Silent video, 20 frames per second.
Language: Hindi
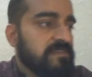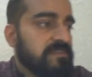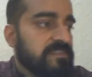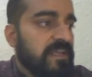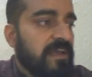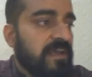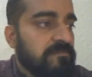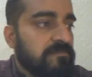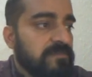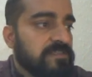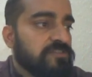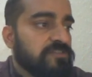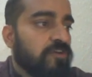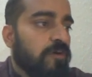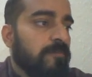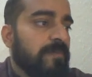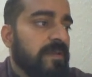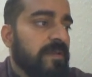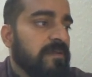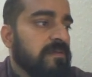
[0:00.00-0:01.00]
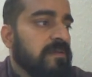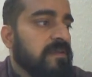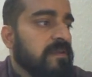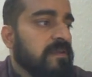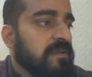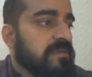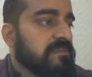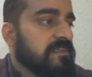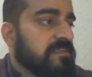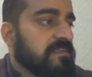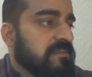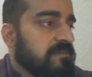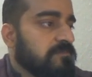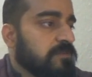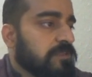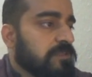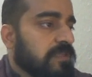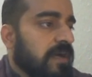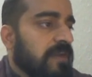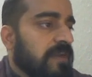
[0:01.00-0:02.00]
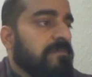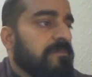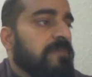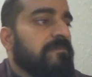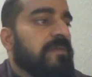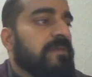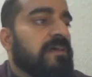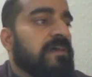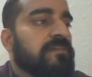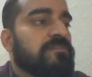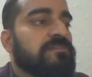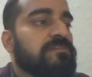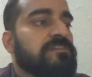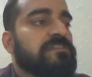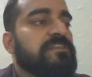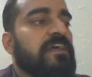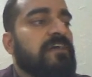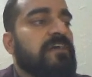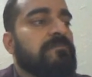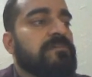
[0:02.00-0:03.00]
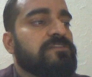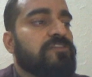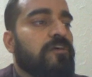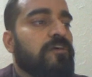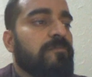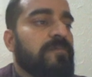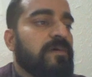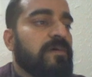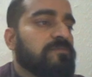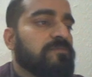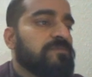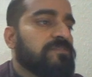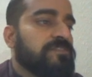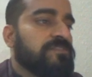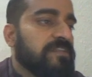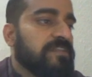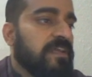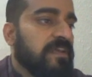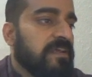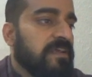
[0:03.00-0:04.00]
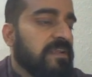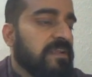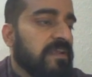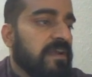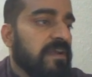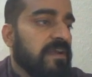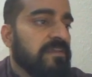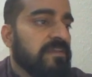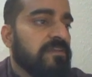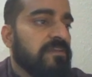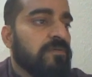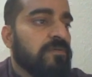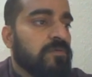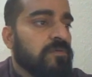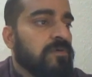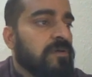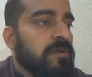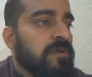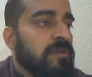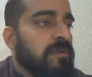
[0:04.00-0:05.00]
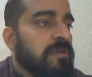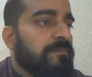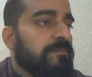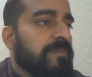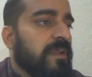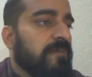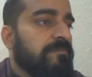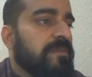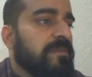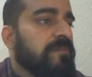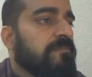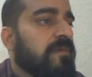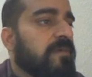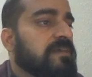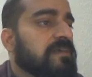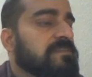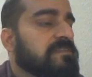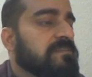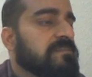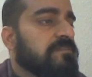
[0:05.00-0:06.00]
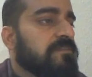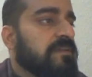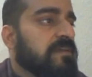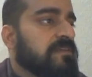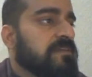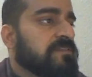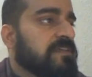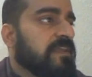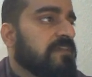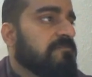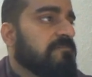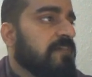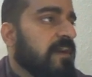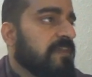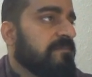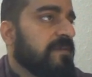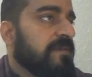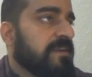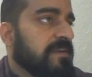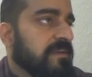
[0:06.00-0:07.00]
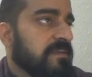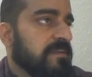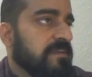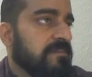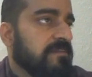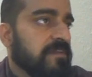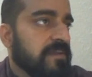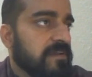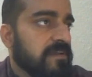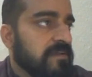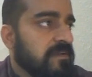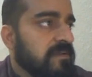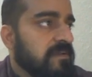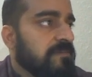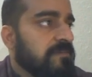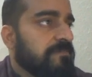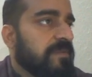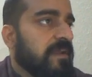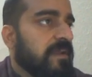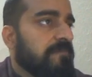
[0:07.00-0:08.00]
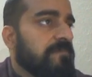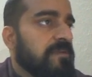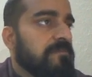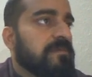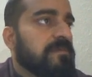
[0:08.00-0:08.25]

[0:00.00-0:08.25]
शहर में जॉब है जैसे मुल्तान में भी है तो जो शहर में जॉब है उस शहर का ही हो प्राइमरी पास इन्होंने इसकी रिक्वायरमेंट रखी हुई है प्राइमरी